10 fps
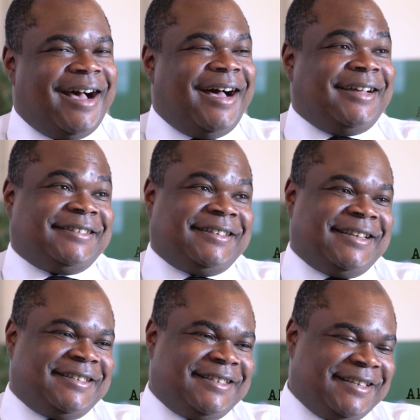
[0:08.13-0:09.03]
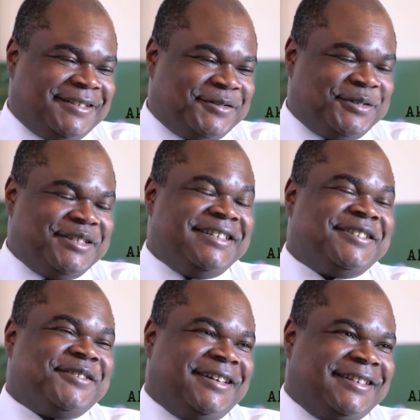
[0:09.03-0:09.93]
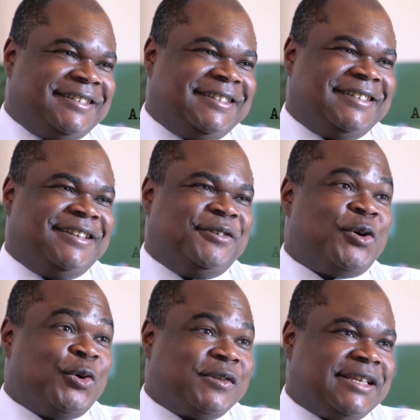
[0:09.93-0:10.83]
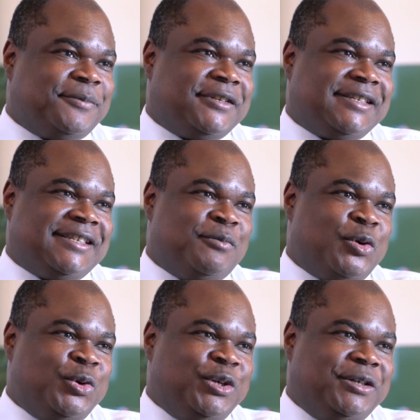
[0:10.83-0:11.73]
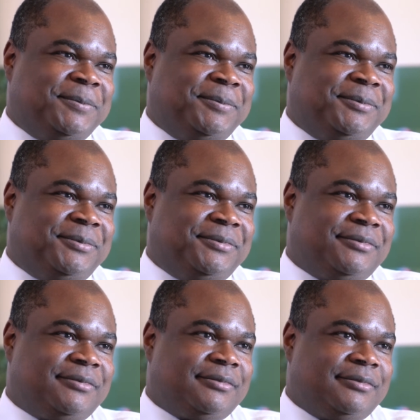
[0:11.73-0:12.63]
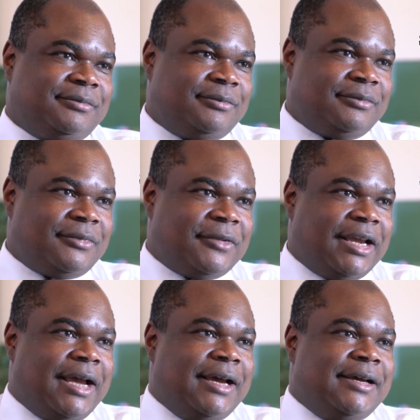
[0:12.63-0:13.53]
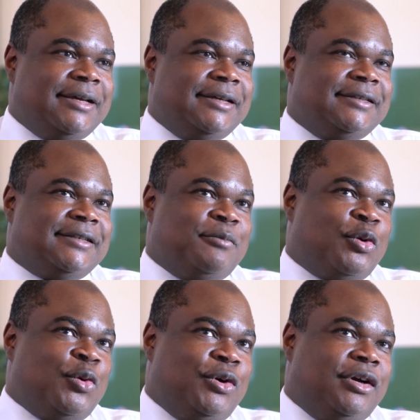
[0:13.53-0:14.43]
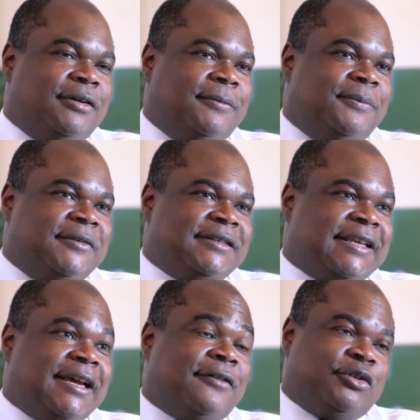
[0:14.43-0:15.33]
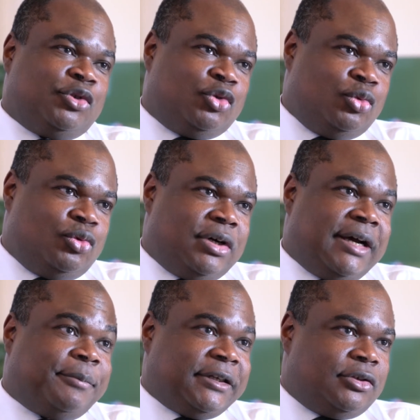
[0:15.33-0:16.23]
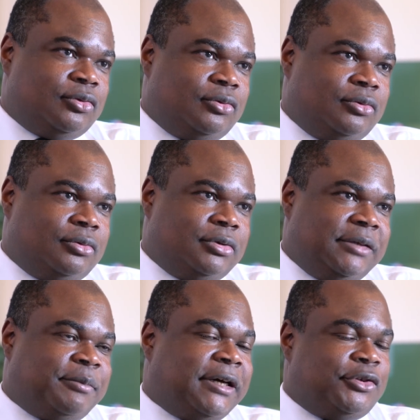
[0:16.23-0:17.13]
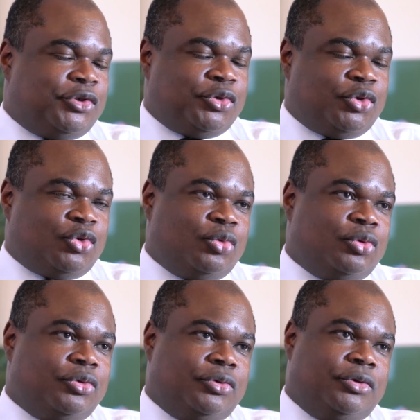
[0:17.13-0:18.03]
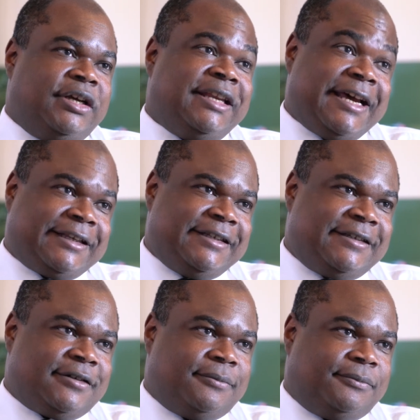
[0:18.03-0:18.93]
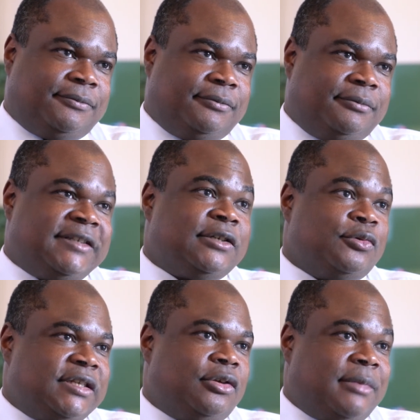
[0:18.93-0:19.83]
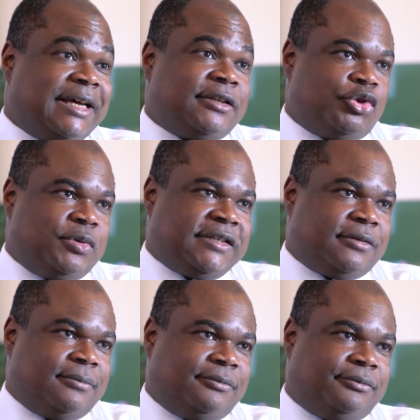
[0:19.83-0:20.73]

Ah, ça c'est toute une histoire. C'est le concept Simcool. Mais qui est Simcool Simcool, c'est avant tout, après tout et par-dessus tout un artiste. Mais c'est aussi une marque suisse.